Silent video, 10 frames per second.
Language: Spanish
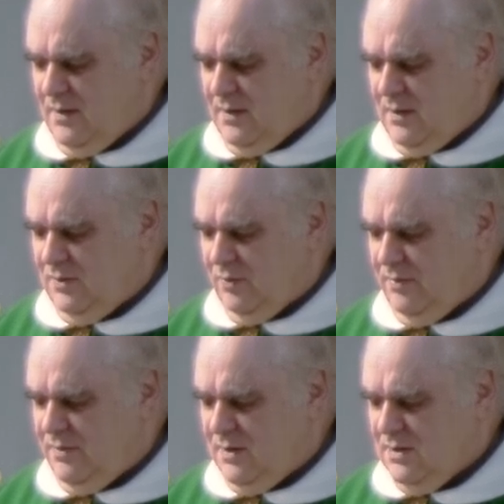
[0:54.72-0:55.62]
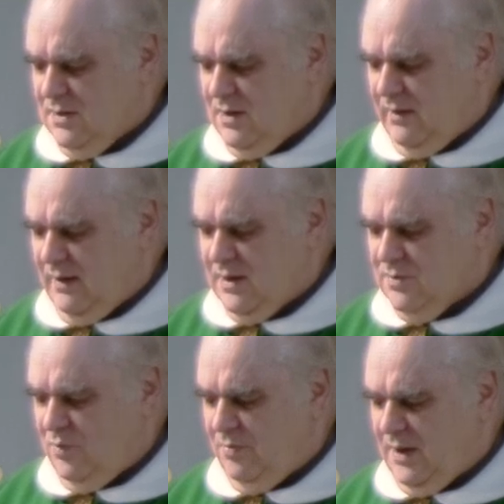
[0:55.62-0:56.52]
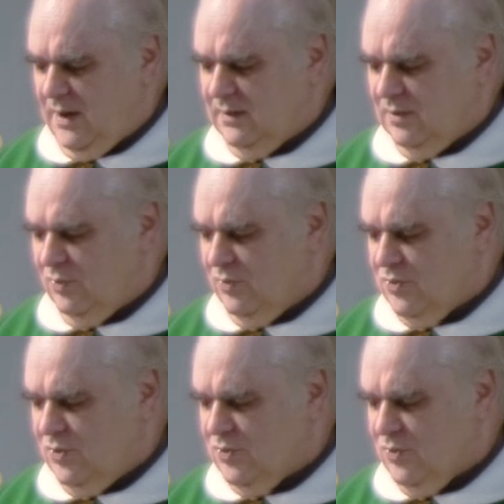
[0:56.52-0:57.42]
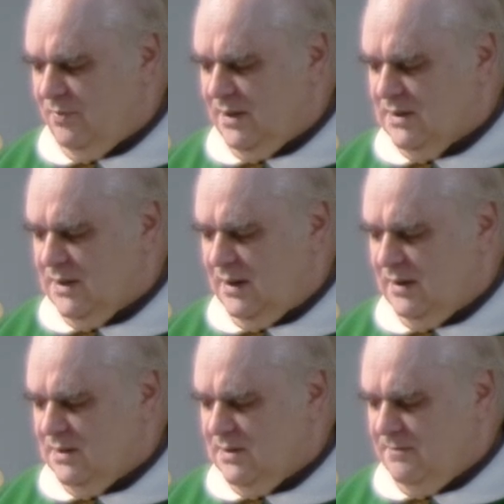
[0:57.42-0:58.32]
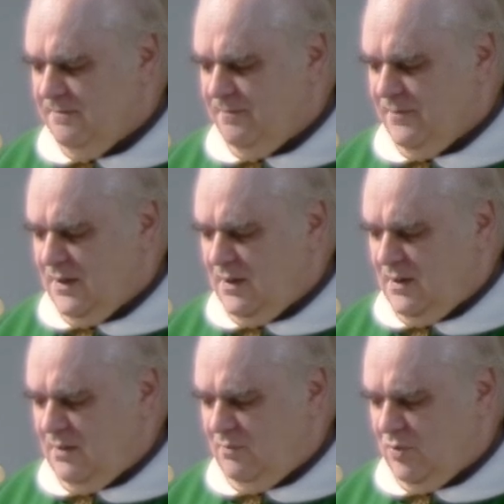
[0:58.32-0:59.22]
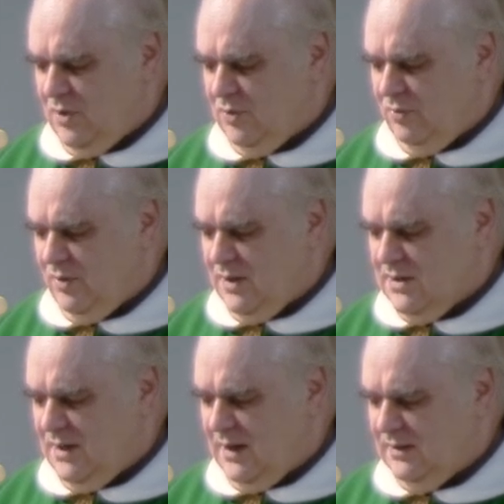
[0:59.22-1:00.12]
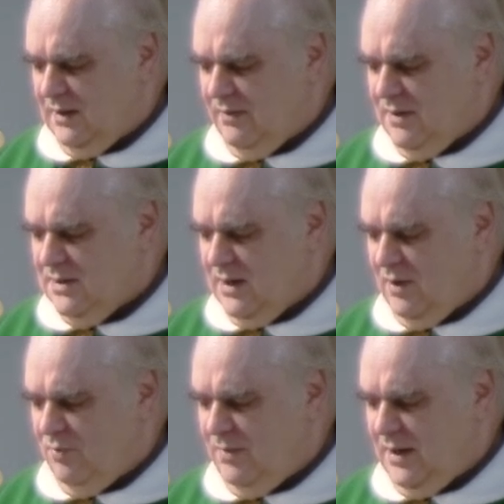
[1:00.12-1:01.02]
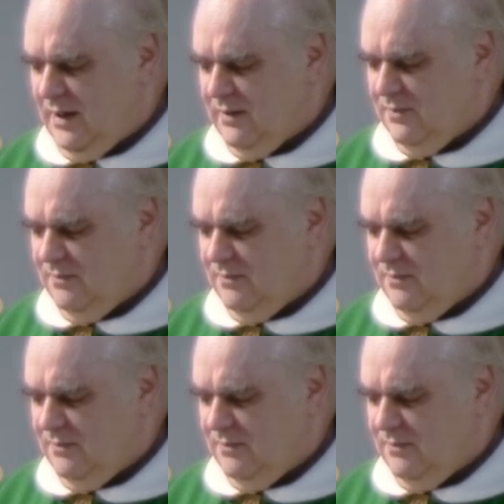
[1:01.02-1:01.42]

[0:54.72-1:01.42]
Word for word: Entonces quedarás muy bien ante todos los comensales, porque todo el que se enaltece será humillado,